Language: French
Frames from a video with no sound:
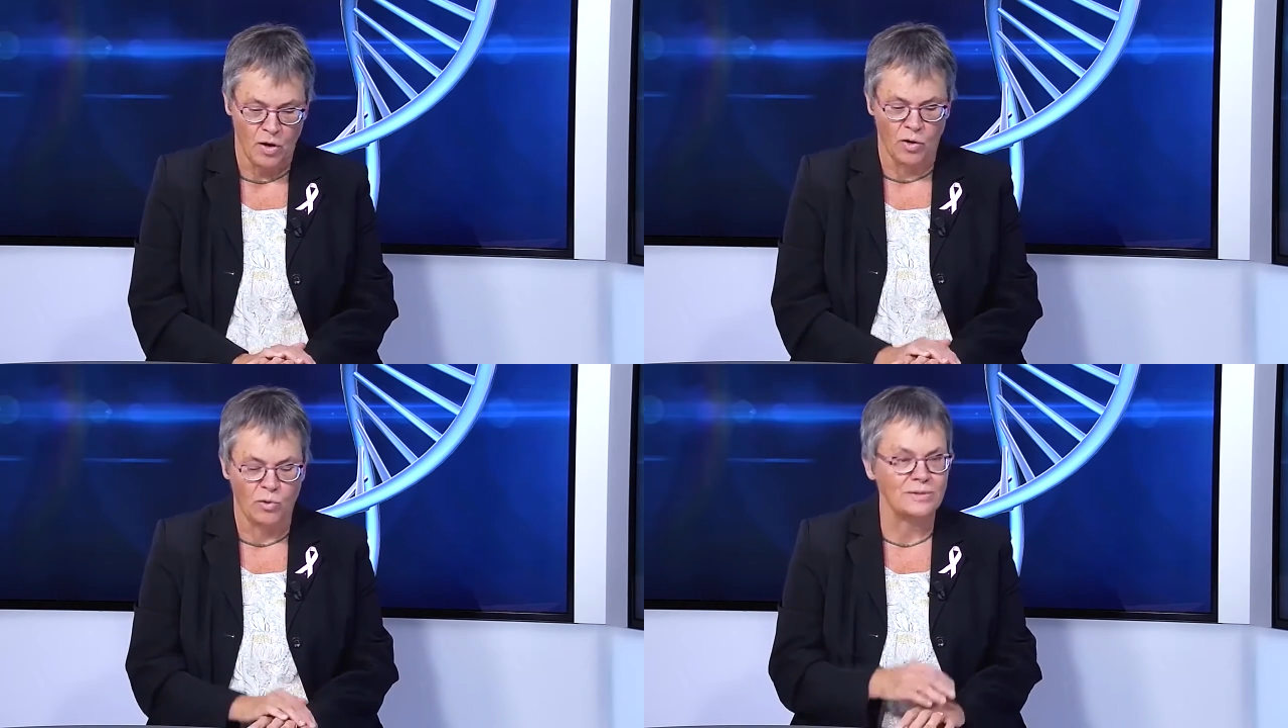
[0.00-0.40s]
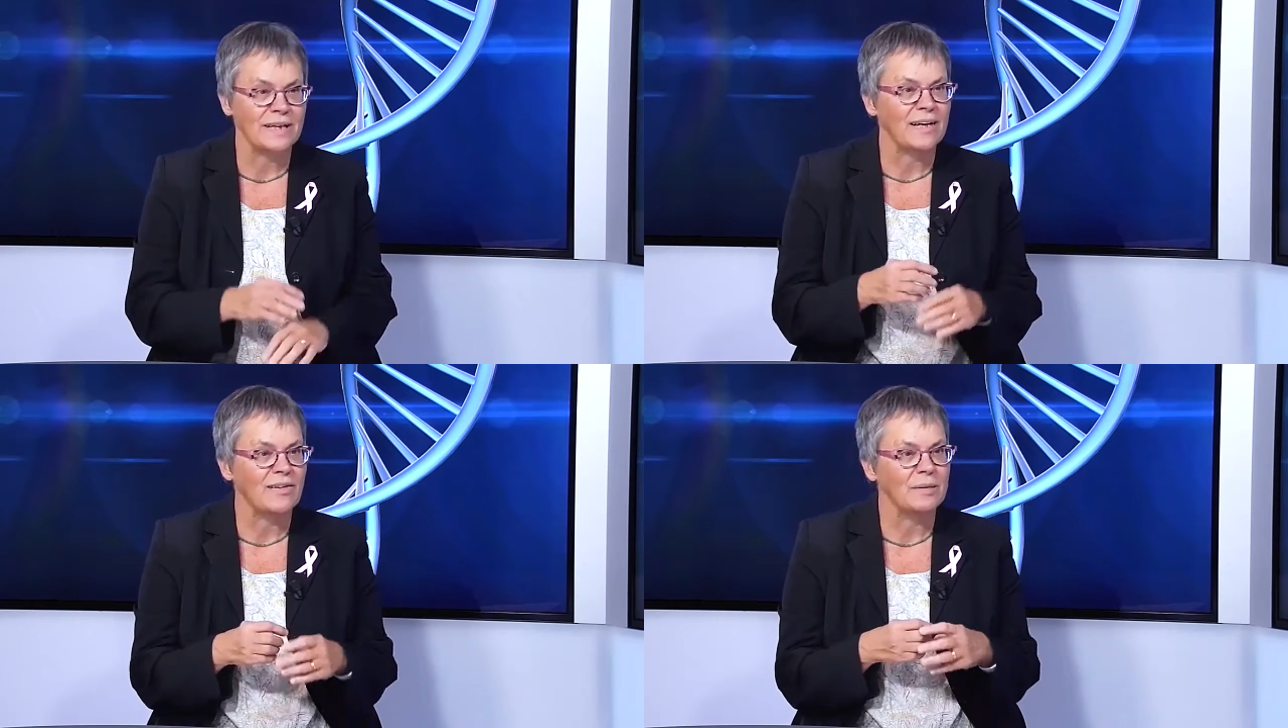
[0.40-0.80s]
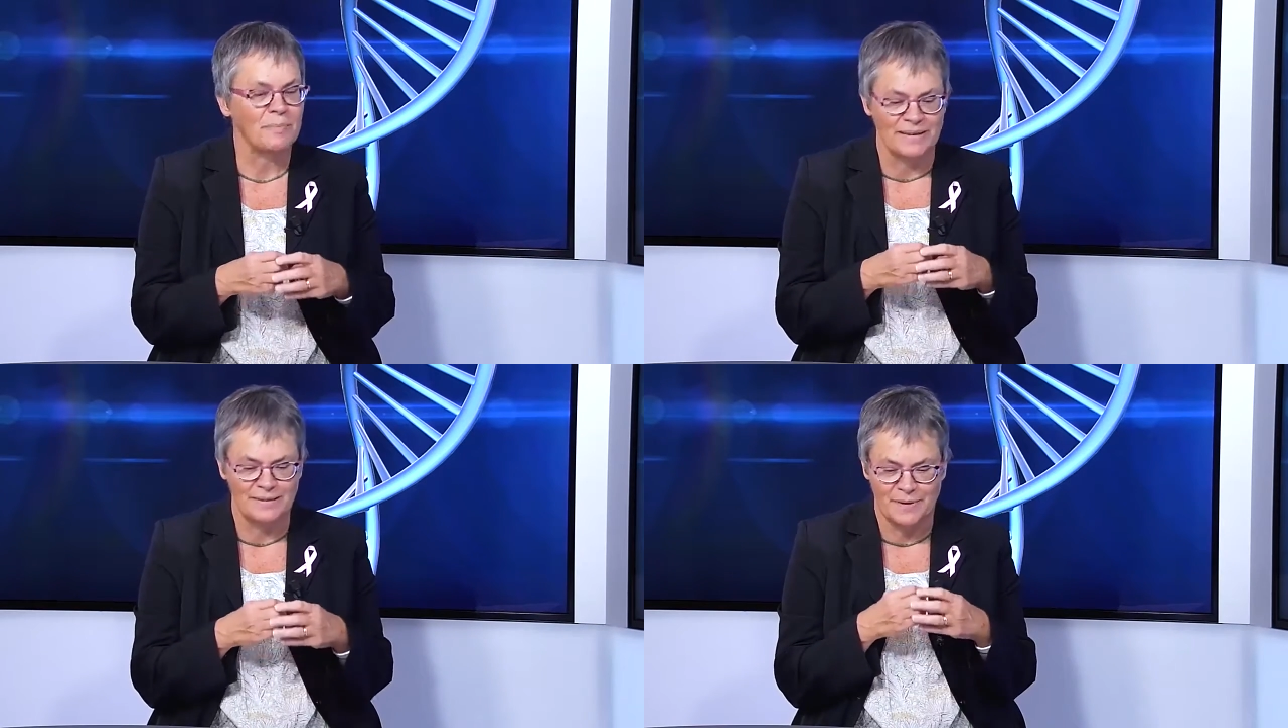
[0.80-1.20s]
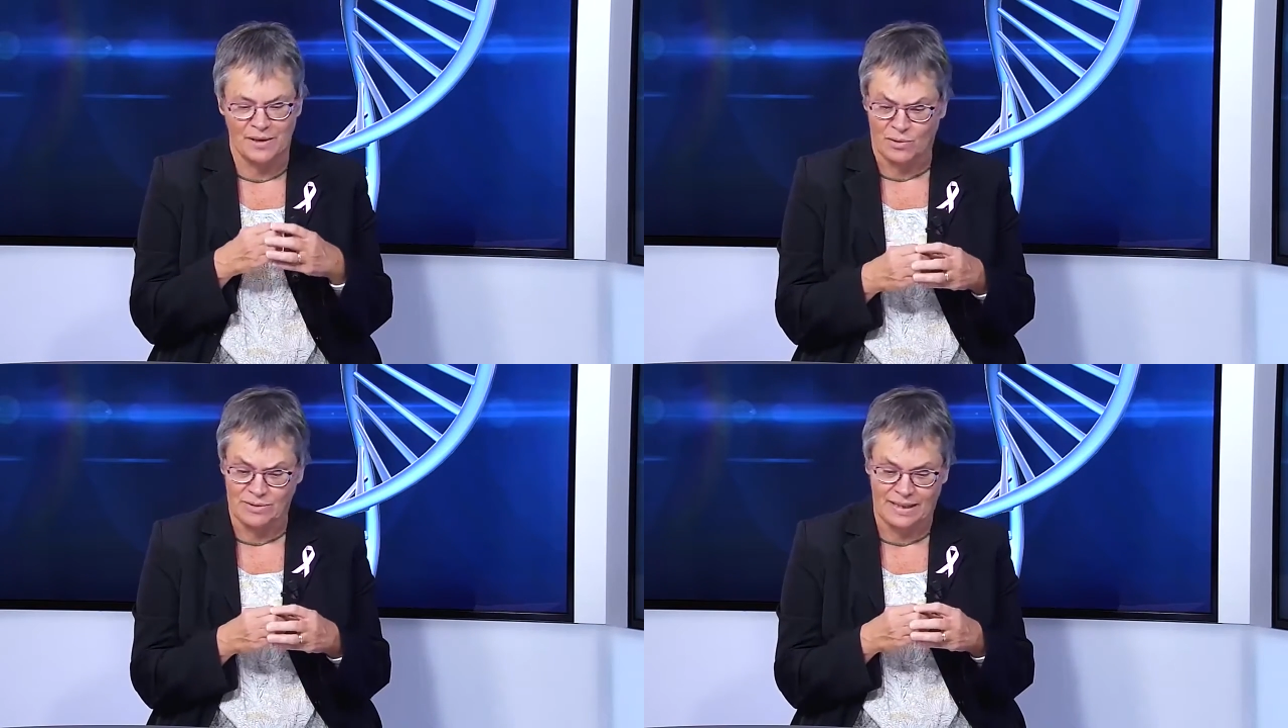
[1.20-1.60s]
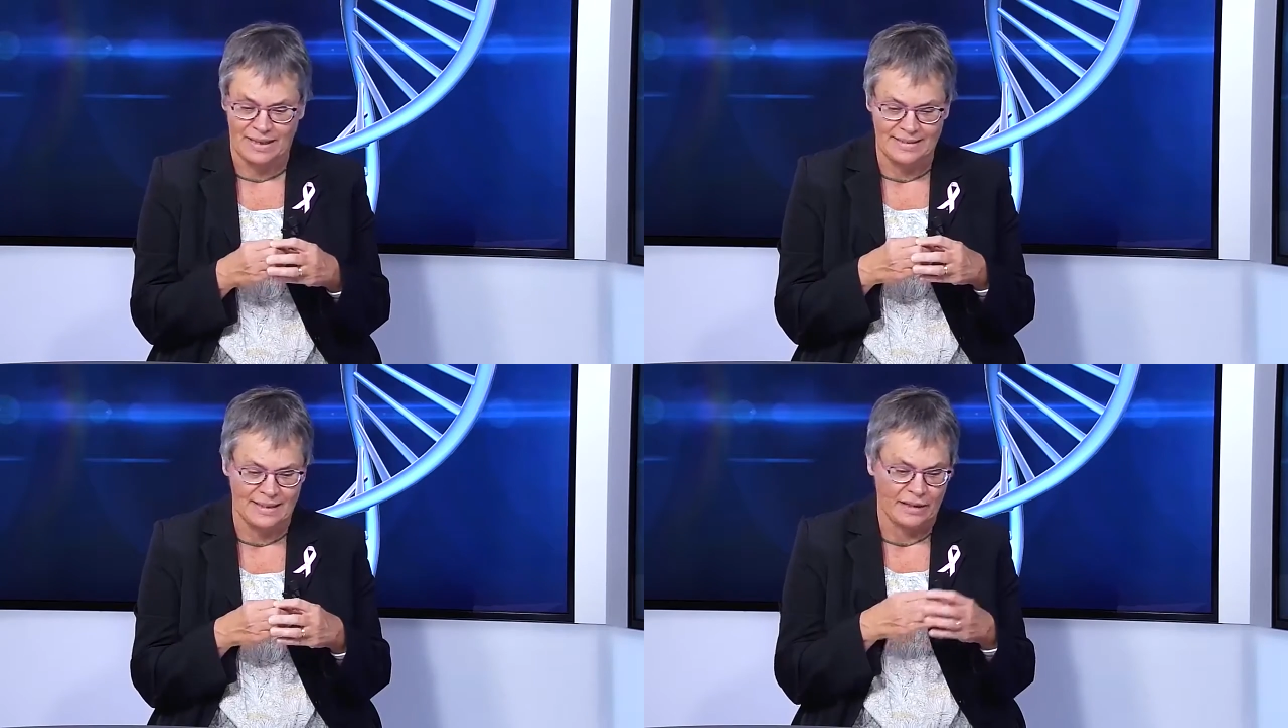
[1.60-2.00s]
en, consacrant les principes qui
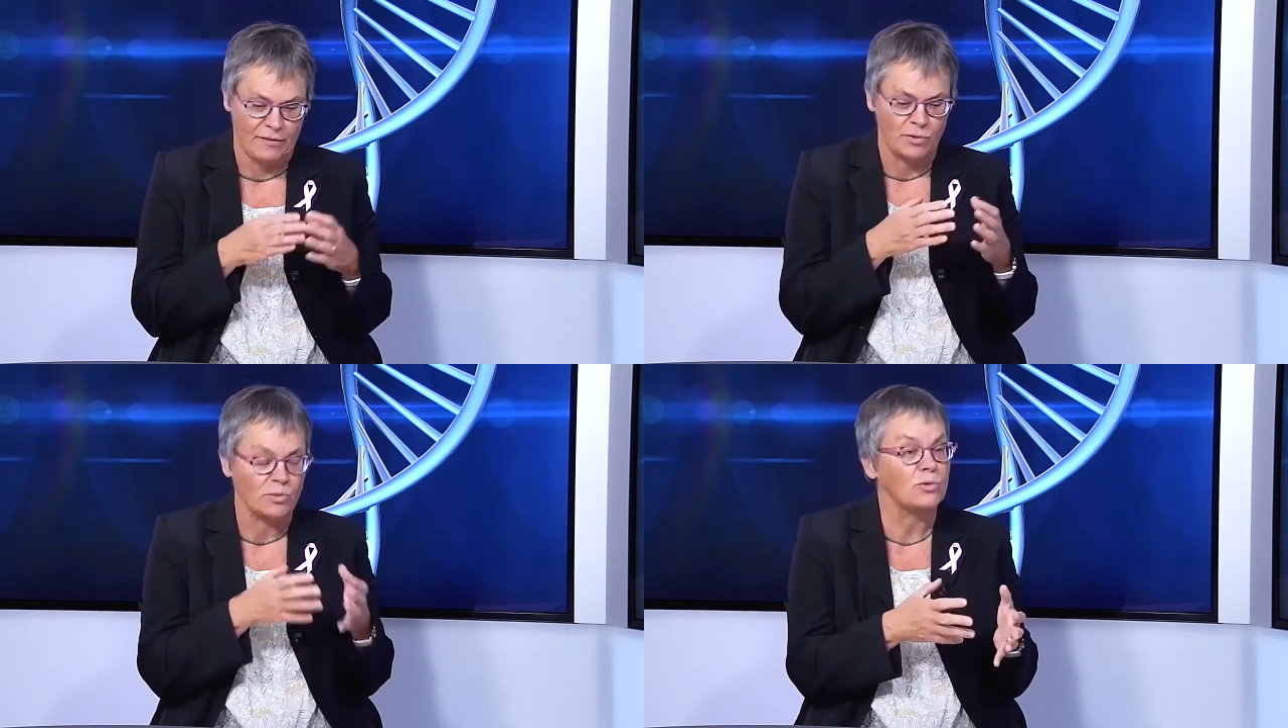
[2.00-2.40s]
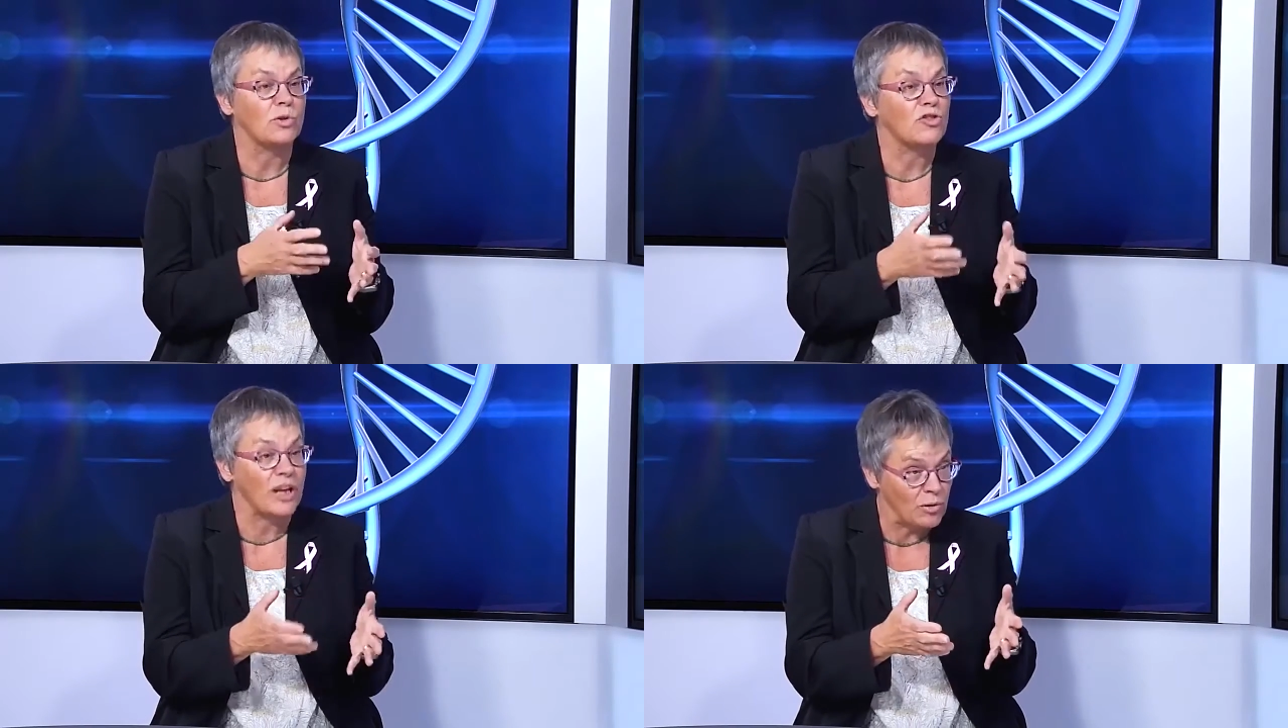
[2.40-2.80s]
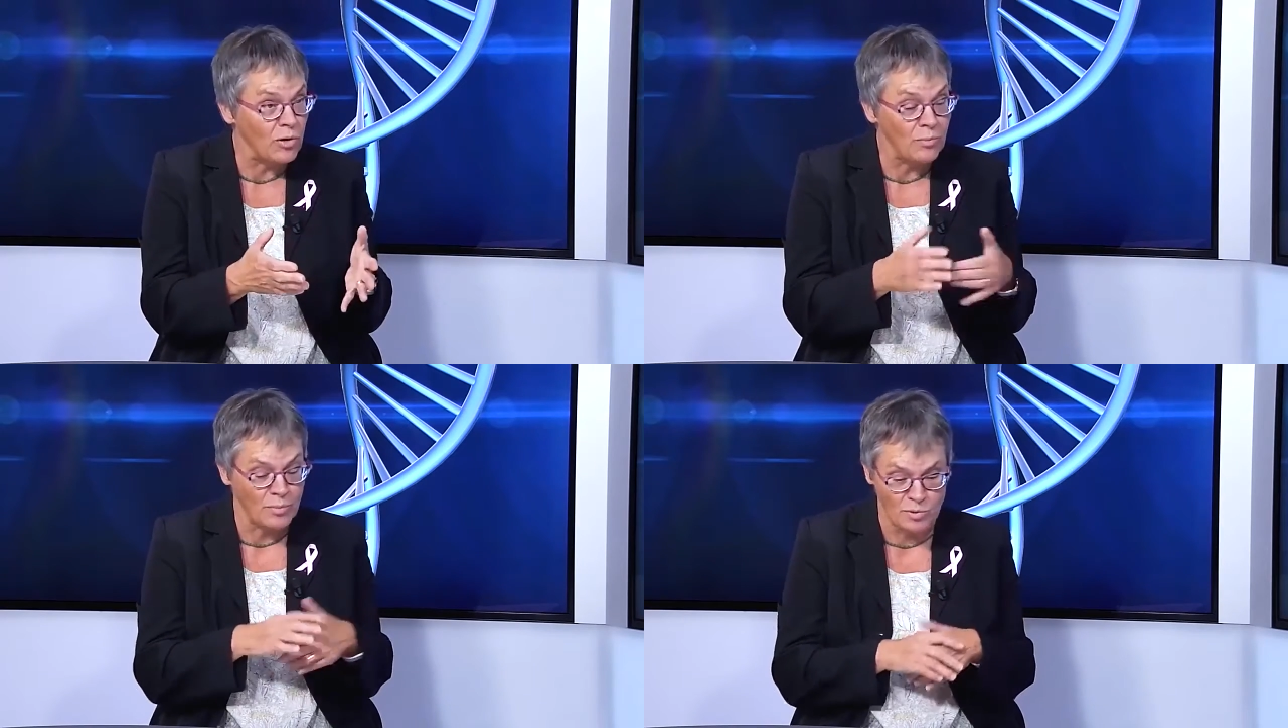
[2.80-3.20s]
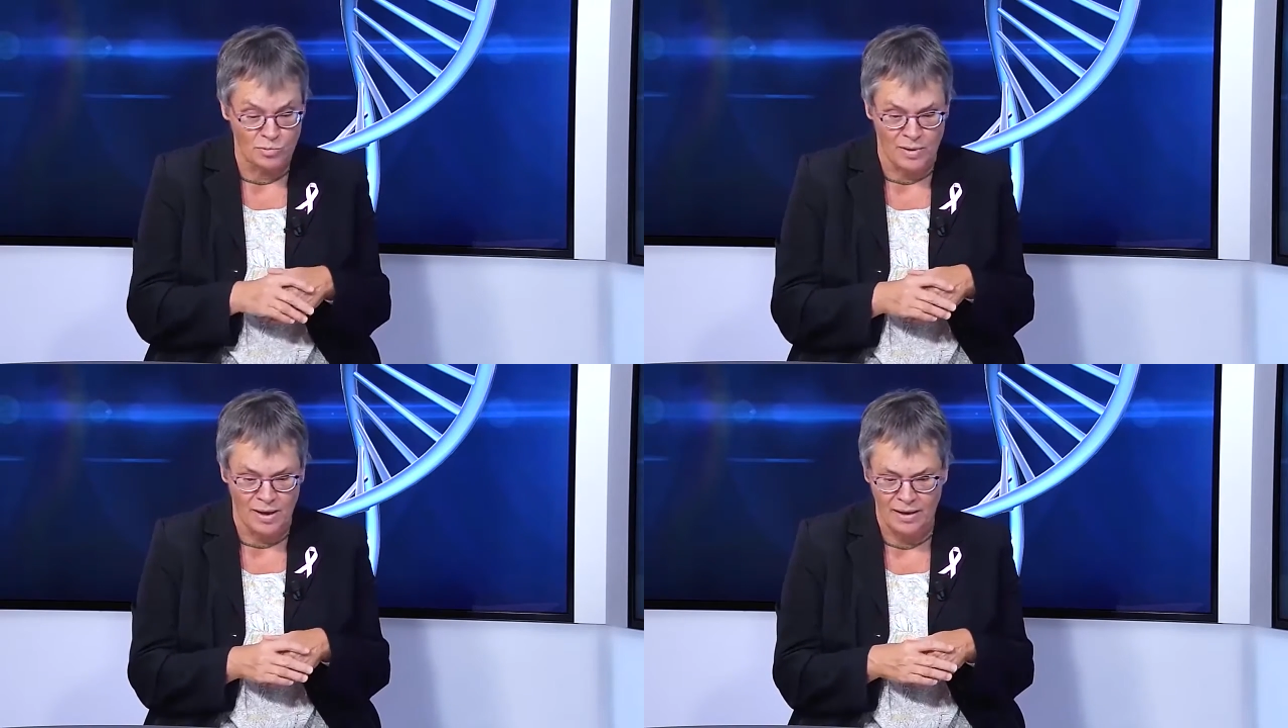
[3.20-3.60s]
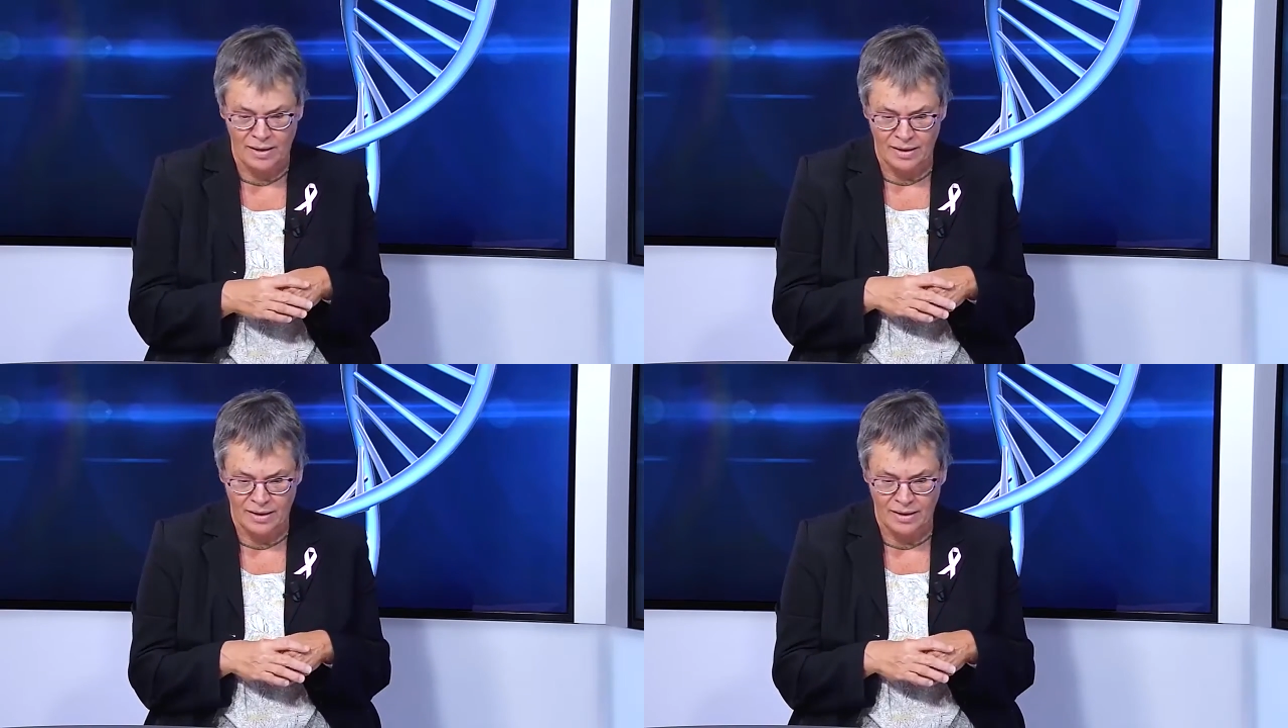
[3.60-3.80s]
concernaient les interventions sur le génome humain